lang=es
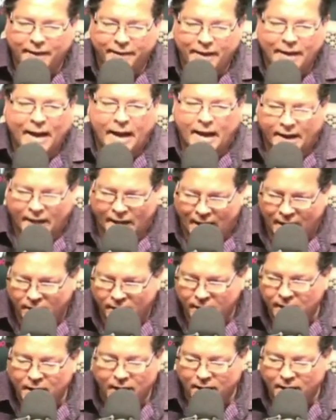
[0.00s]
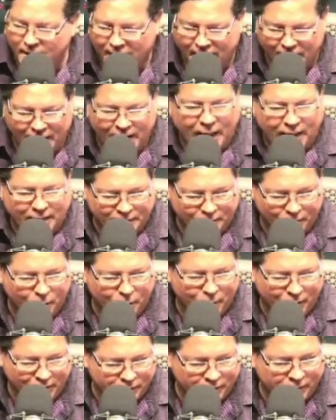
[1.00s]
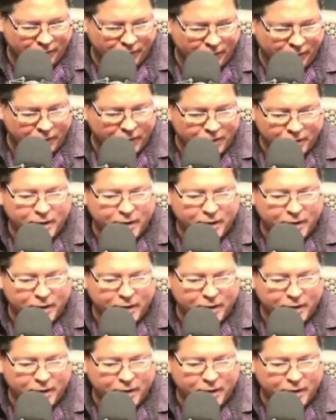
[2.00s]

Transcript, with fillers: descargar legislativamente,